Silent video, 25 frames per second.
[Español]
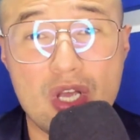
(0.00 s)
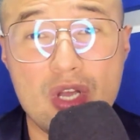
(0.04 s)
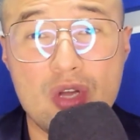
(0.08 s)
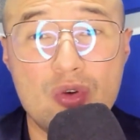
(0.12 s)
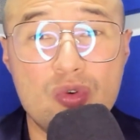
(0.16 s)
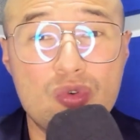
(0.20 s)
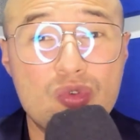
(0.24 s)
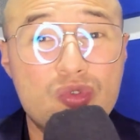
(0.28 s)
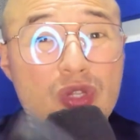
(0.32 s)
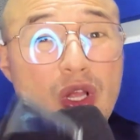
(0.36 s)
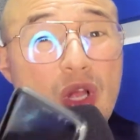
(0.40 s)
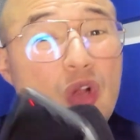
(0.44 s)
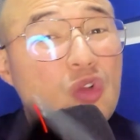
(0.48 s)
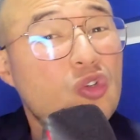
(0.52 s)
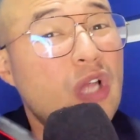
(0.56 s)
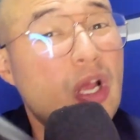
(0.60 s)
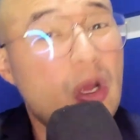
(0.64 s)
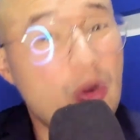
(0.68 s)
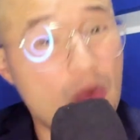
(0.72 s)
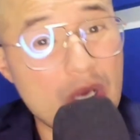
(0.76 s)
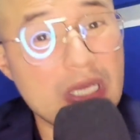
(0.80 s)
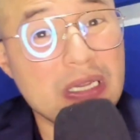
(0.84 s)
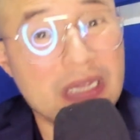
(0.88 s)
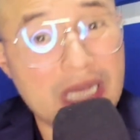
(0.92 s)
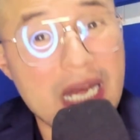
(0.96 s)
usted los
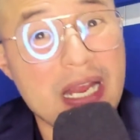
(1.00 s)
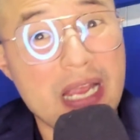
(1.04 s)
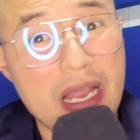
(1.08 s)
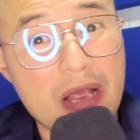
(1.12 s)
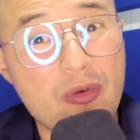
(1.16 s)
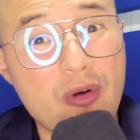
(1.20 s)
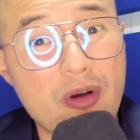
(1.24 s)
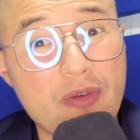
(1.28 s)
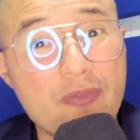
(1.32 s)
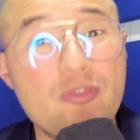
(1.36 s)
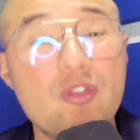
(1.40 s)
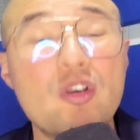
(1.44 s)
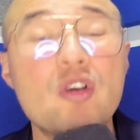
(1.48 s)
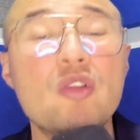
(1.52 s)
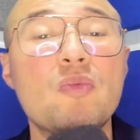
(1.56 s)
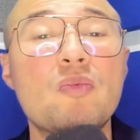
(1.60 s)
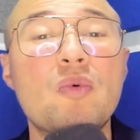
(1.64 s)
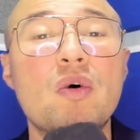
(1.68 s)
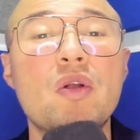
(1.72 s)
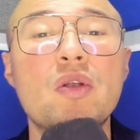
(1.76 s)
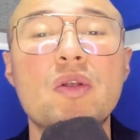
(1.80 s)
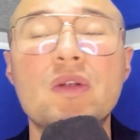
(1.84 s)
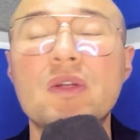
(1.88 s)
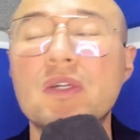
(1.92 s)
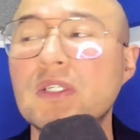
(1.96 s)
encuentra ahí en
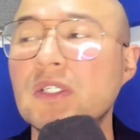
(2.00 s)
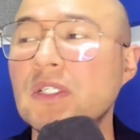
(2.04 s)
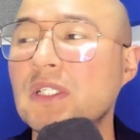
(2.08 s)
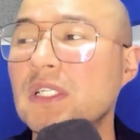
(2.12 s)
OneFootball,